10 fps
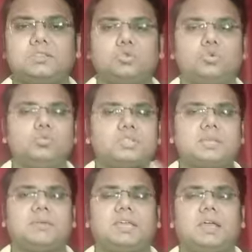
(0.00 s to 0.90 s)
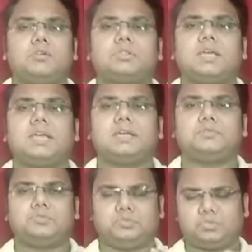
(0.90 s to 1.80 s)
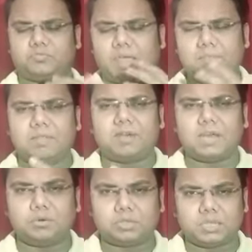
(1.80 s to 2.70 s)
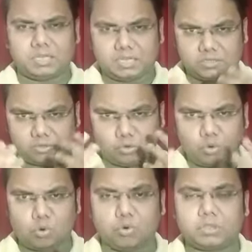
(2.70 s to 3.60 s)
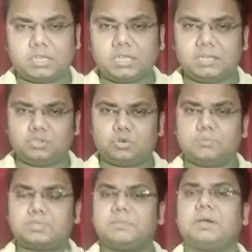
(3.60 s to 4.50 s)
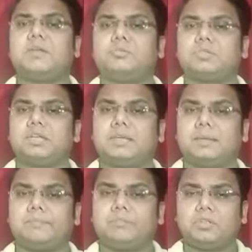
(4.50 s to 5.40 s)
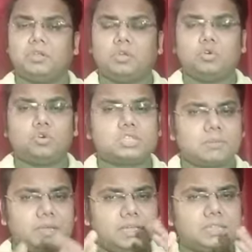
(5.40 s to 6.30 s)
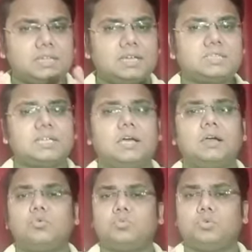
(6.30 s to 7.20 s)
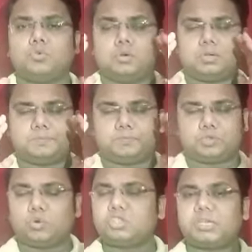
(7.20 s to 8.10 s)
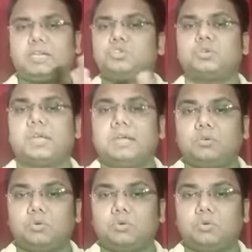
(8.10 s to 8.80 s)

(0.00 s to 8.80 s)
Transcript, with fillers: तो उस समय क्या होता है जो फैमिली वाले होते हैं या जो लोग होते हैं जो हमसे बड़े होते हैं उस समय इतना ज्यादा वो आ, सोच नहीं चुके हैं